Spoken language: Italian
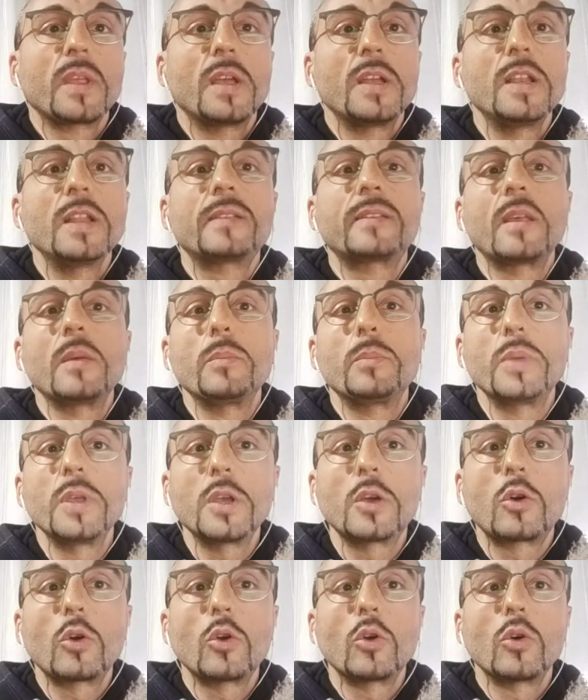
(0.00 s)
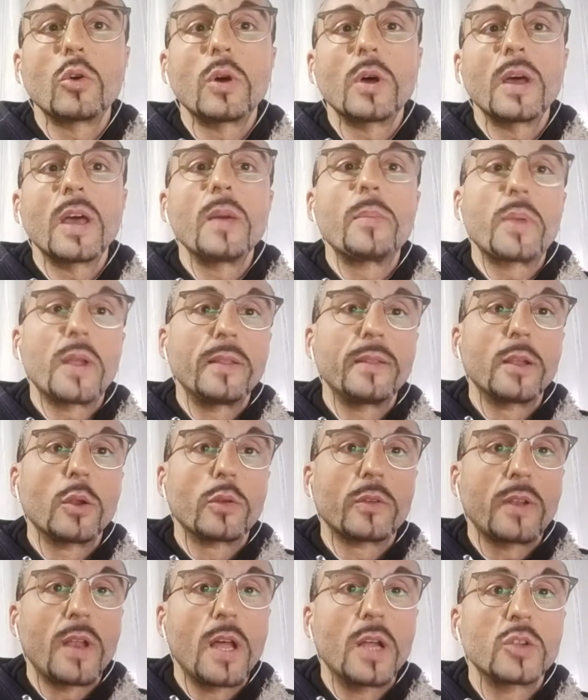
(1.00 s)
inizia in piccolo e prendi lo
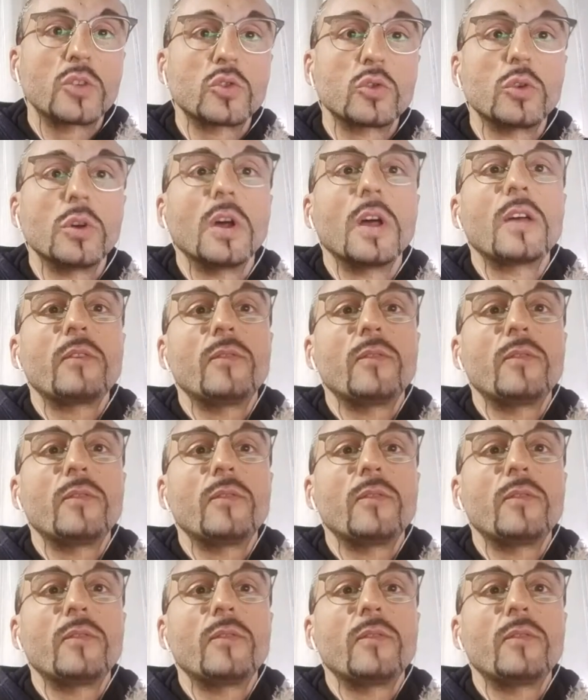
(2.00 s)
slancio.